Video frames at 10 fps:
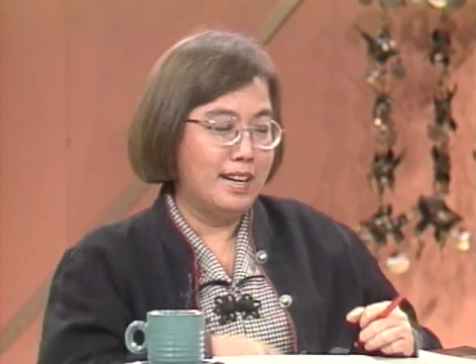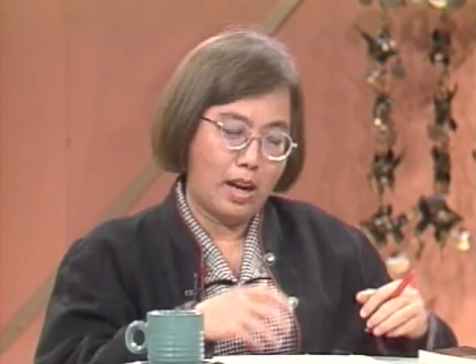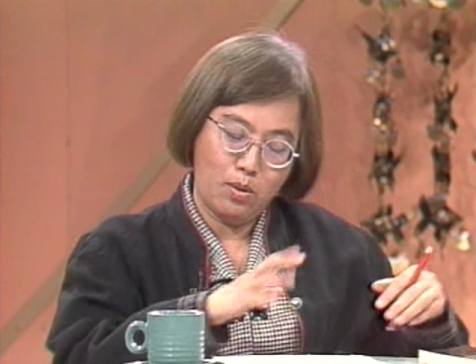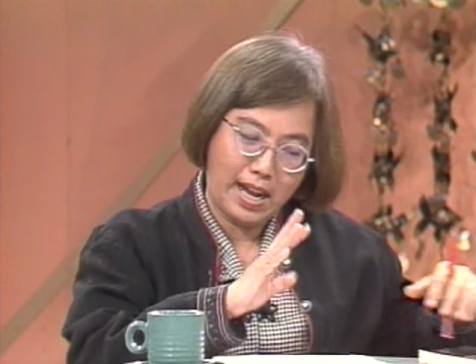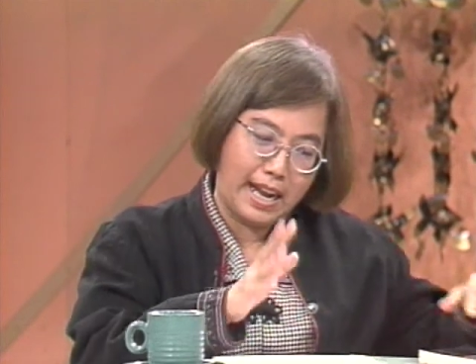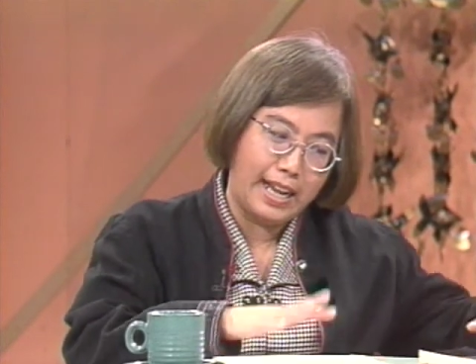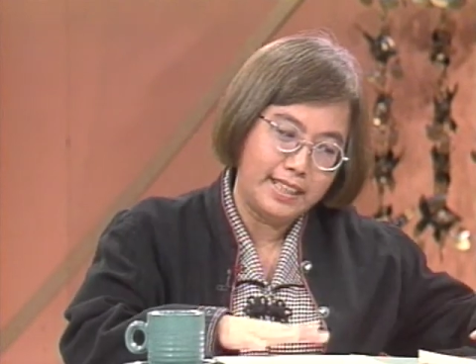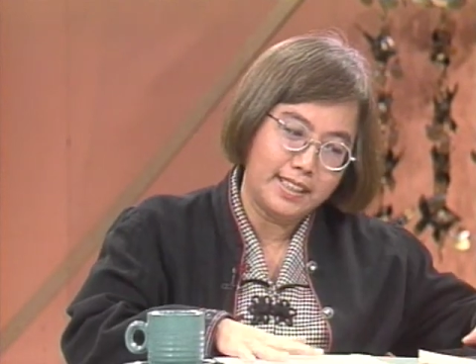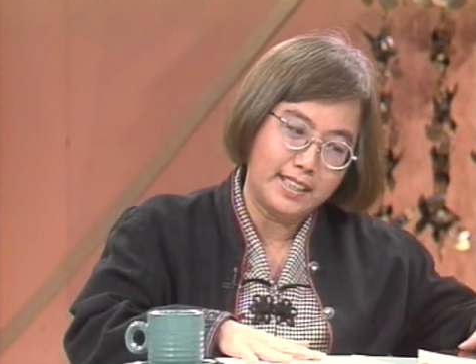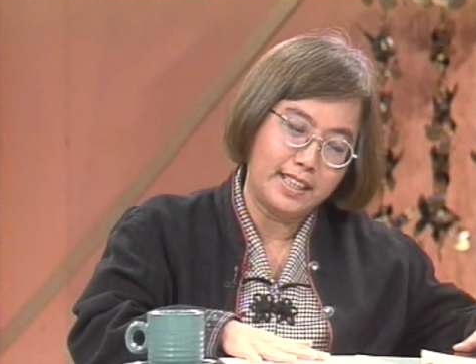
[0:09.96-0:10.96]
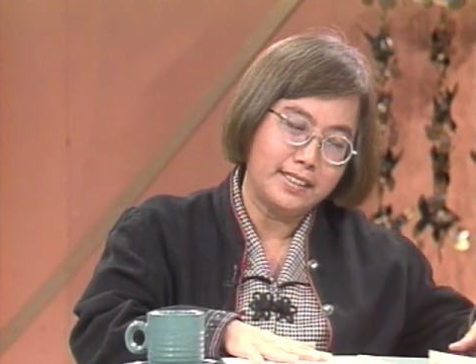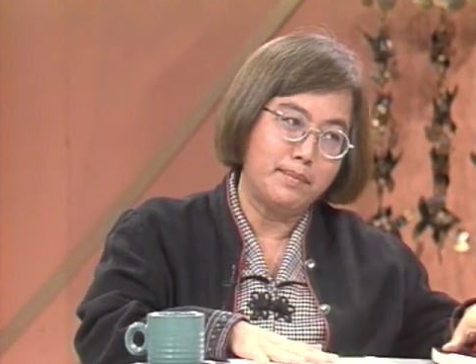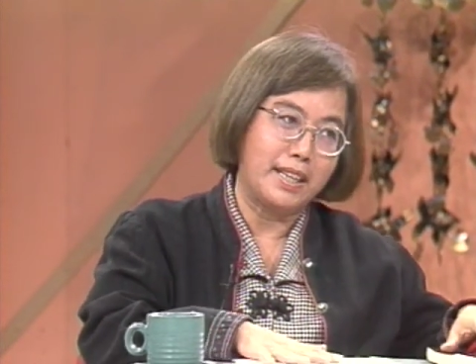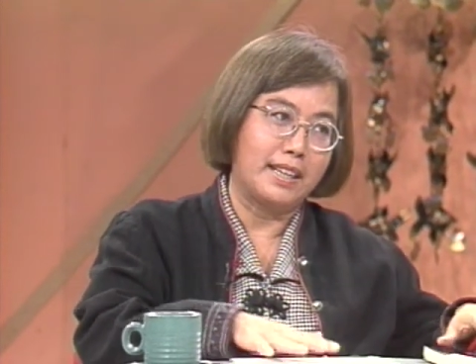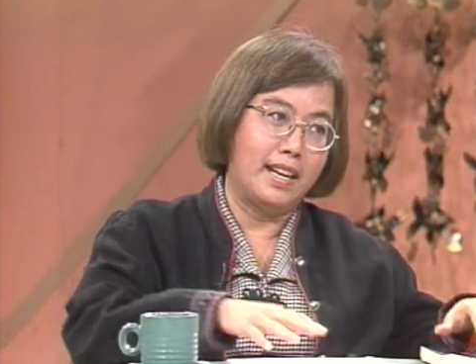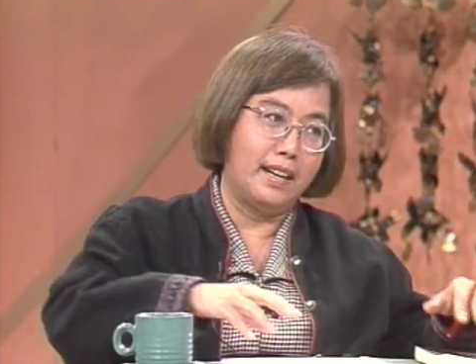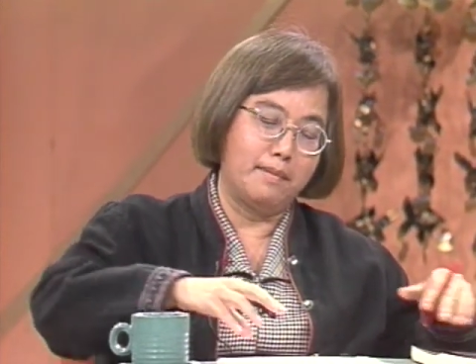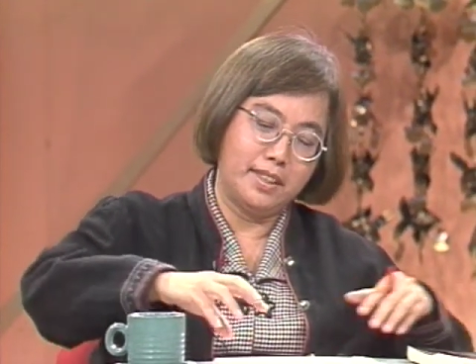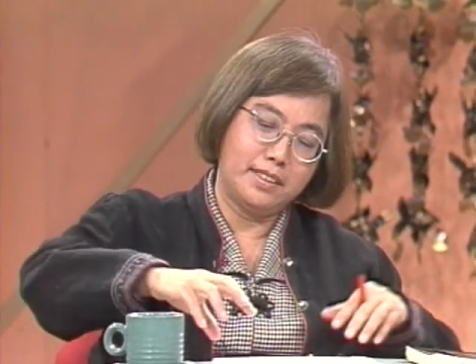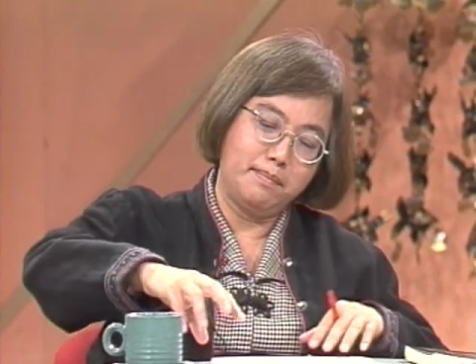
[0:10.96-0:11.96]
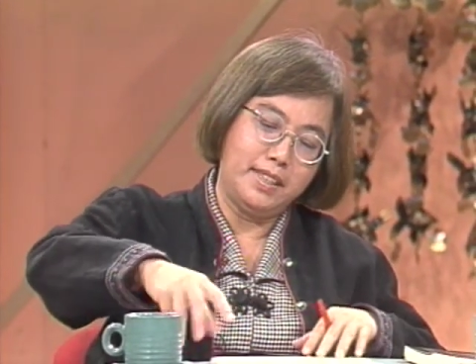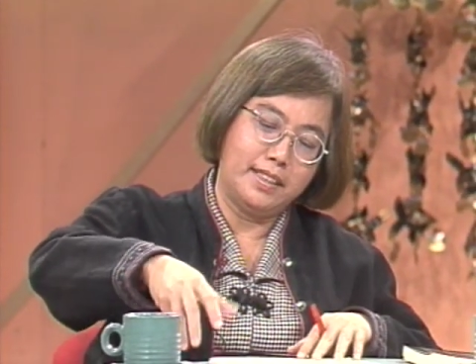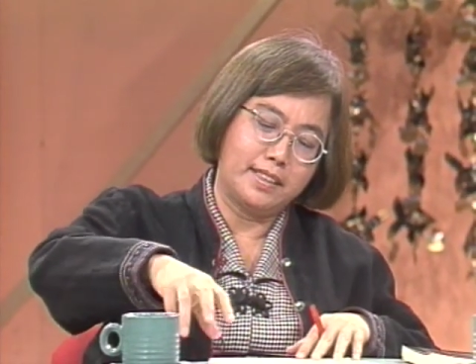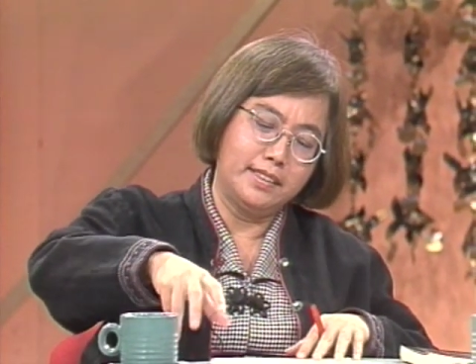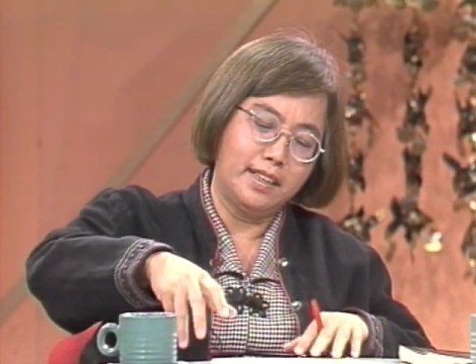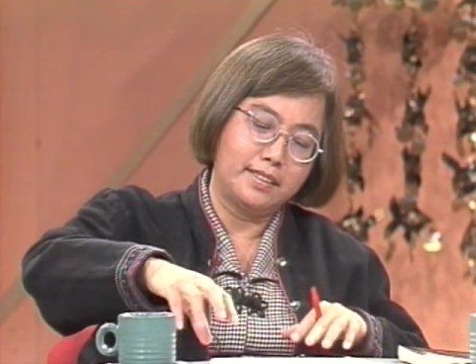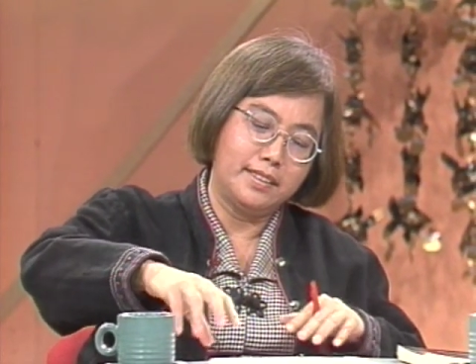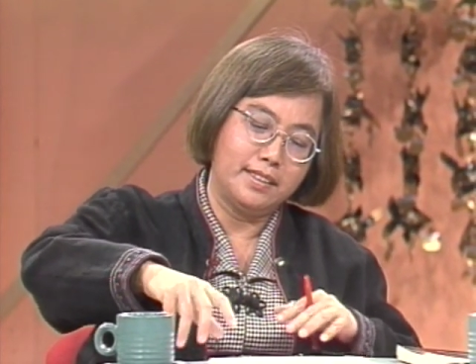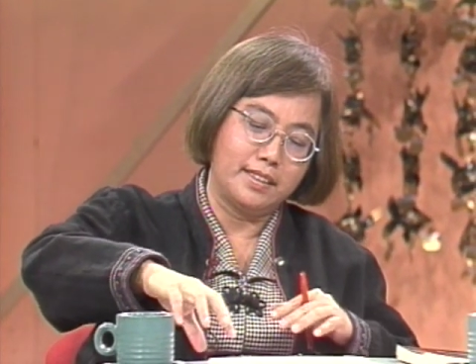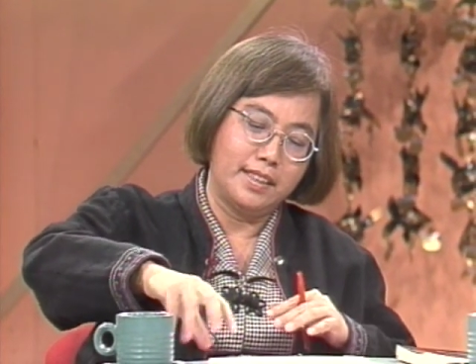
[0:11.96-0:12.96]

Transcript: เขาขายกันแล้วฮะในอเมริกามันจะมีเครื่องซึ่ง